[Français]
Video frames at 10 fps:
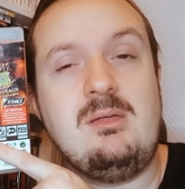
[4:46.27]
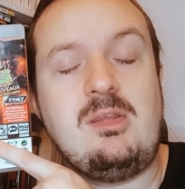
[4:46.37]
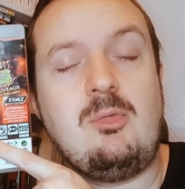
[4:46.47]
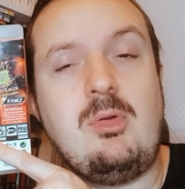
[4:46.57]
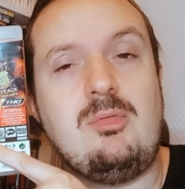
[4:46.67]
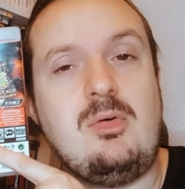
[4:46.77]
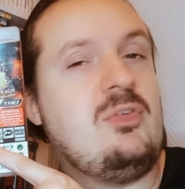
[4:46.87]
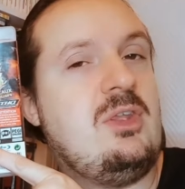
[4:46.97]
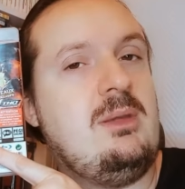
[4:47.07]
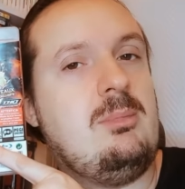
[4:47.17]
que ce soit en
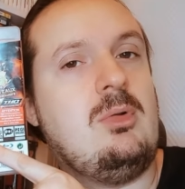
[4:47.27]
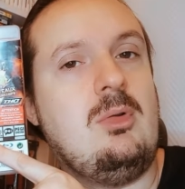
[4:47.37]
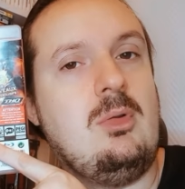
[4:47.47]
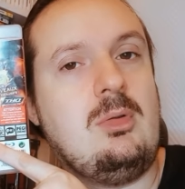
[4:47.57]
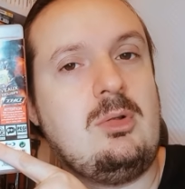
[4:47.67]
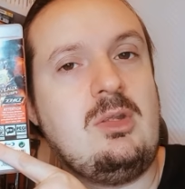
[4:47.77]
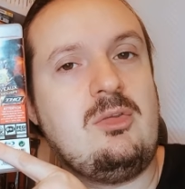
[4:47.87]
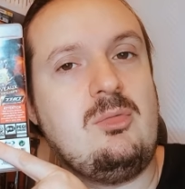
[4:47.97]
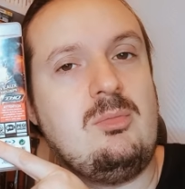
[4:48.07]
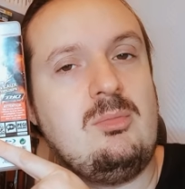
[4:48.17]
français pour euh, collection.